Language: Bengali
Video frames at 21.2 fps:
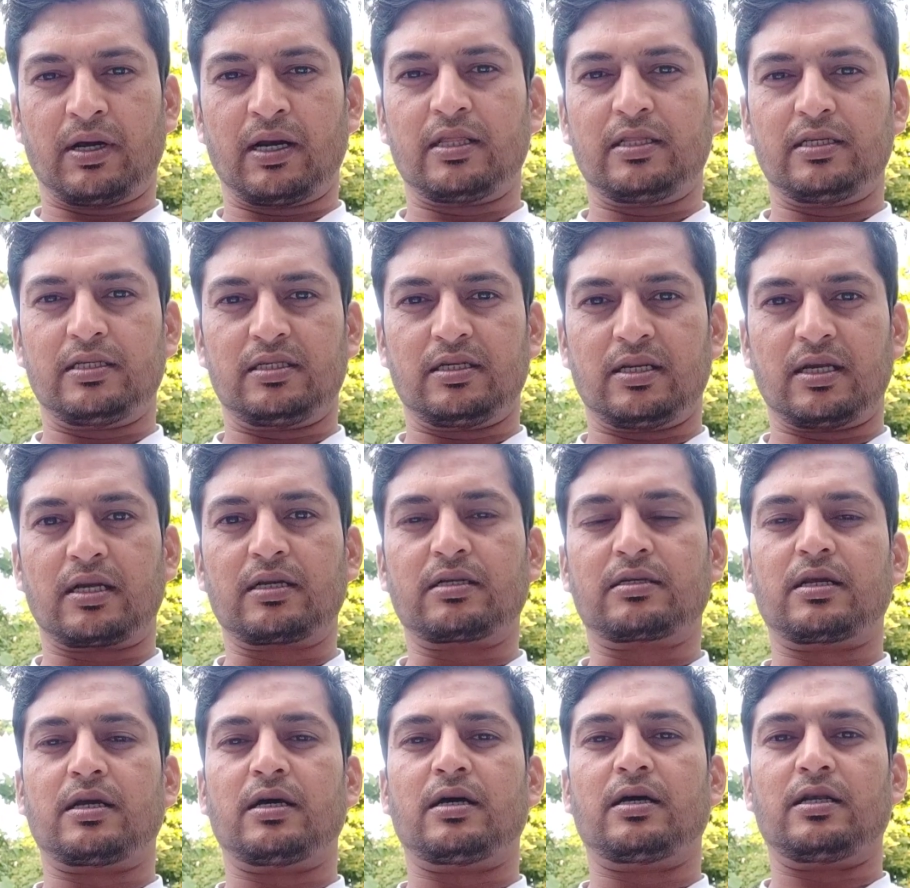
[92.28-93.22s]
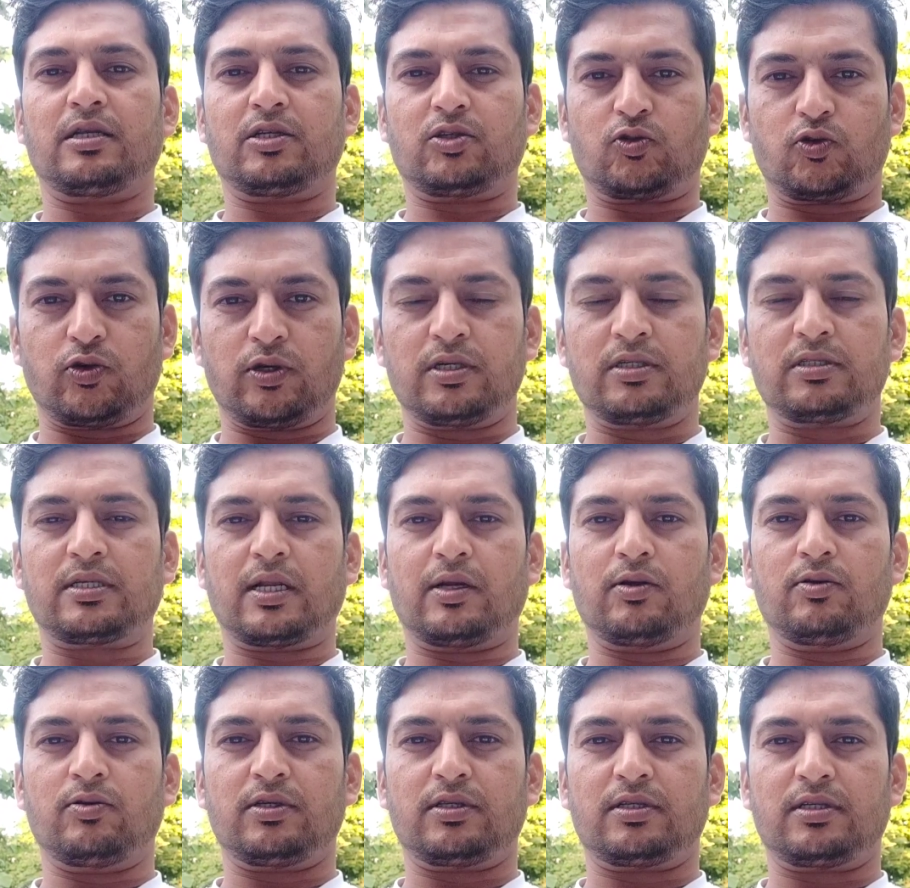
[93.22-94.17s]
বাংলাদেশের একটা রেস্টুরেন্ট
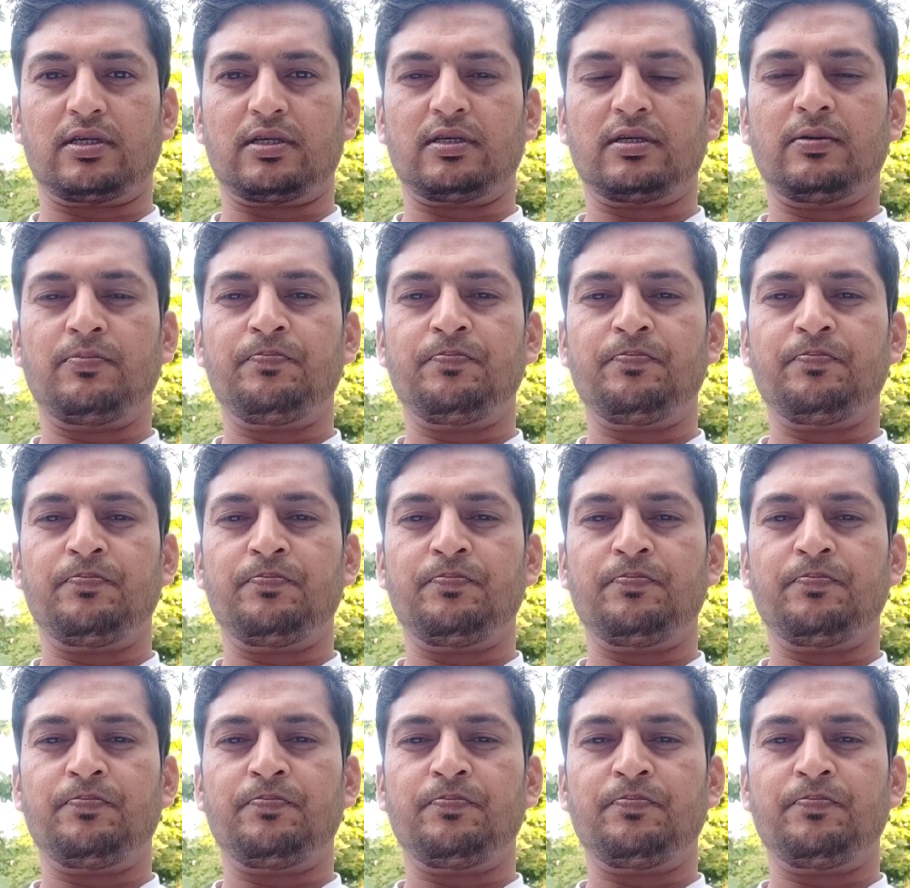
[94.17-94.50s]
চালু হয়েছে